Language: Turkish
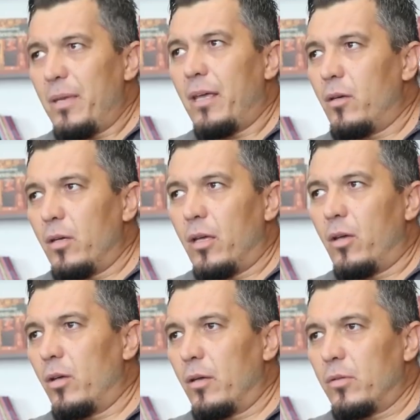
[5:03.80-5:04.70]
E, tabii
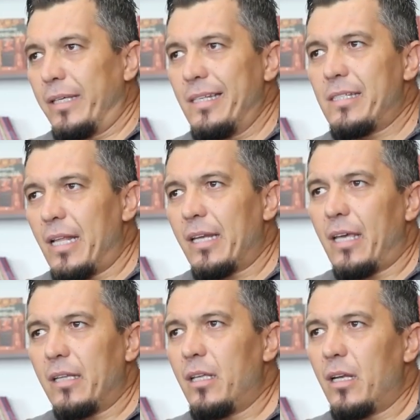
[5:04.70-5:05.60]
e,
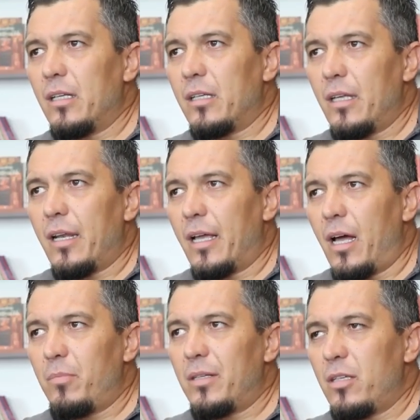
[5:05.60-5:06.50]
kiliseler kendi aralarında
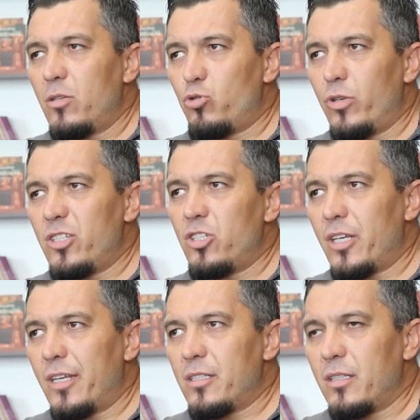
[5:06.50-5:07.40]
rekabeti süreç
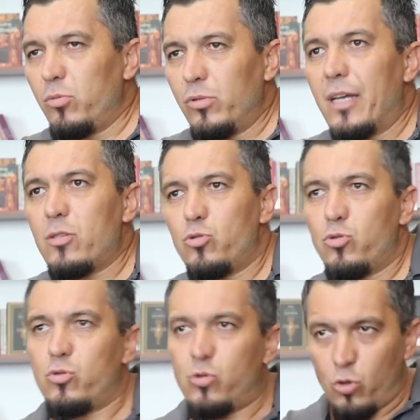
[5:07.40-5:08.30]
içerisinde bunlar
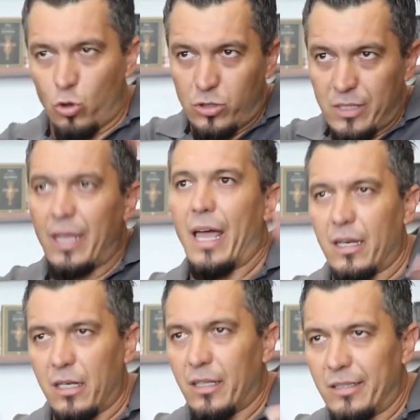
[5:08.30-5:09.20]
sözde
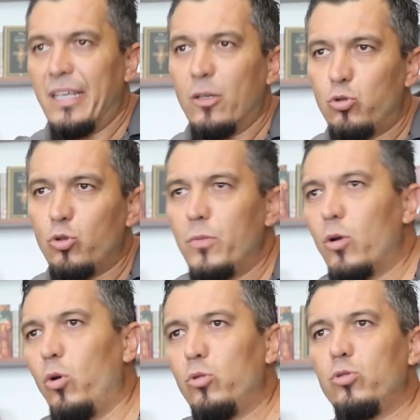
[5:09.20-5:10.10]
yani din
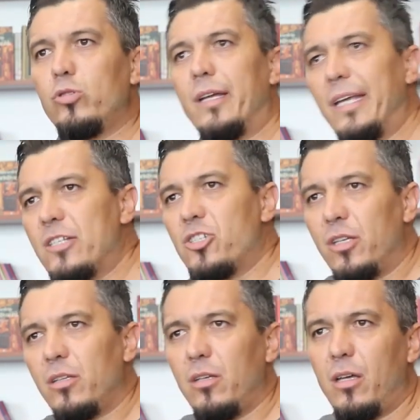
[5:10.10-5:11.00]
kurumları oldukları
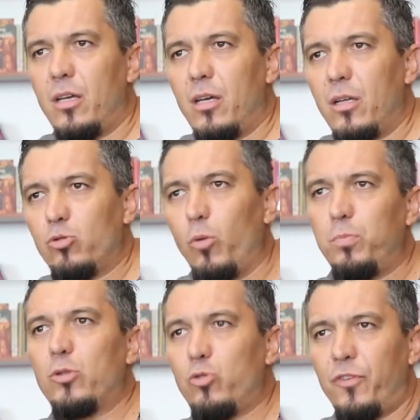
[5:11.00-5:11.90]
için e,
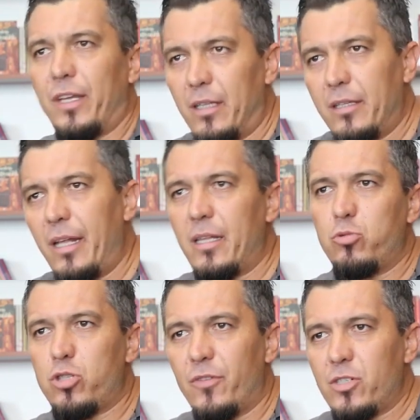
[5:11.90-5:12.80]
topla tüfekle değil
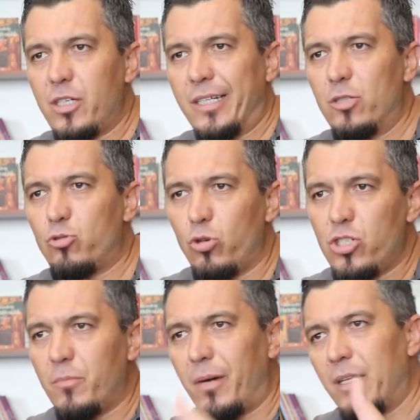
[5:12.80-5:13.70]
de bu savaşı
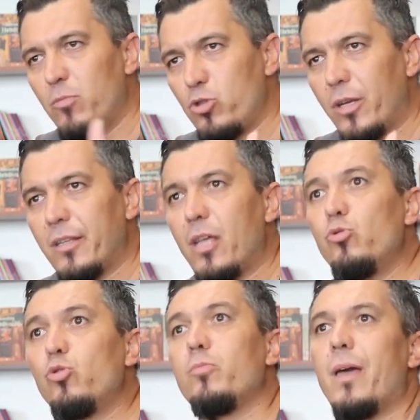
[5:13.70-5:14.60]
kristolojik bağlam üzerinden
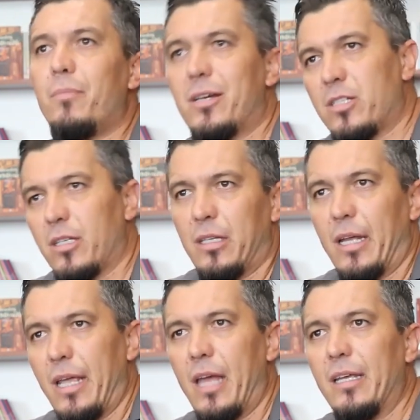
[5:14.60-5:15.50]
yürütmeye
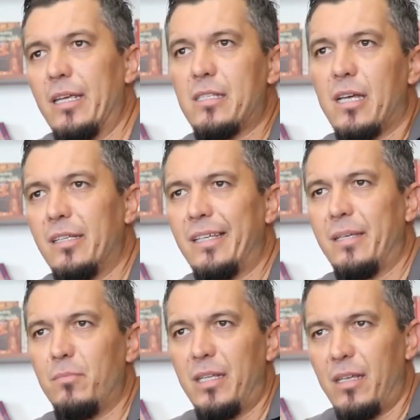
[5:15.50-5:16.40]
başladılar. Yani İsa'nın
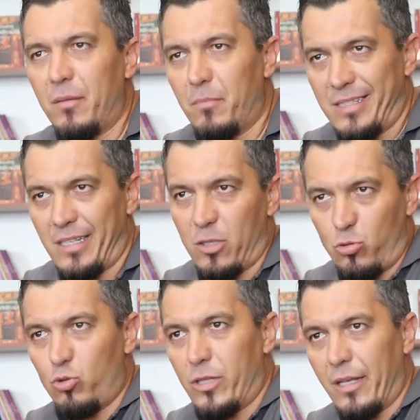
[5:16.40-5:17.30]
kimliği
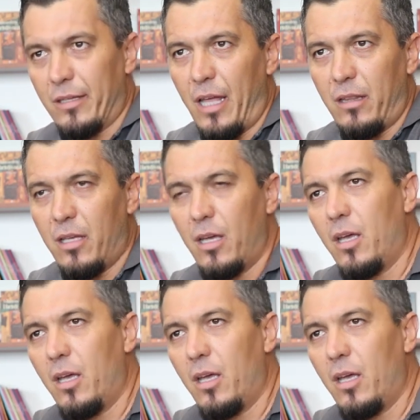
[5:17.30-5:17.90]
meselesi üzerinden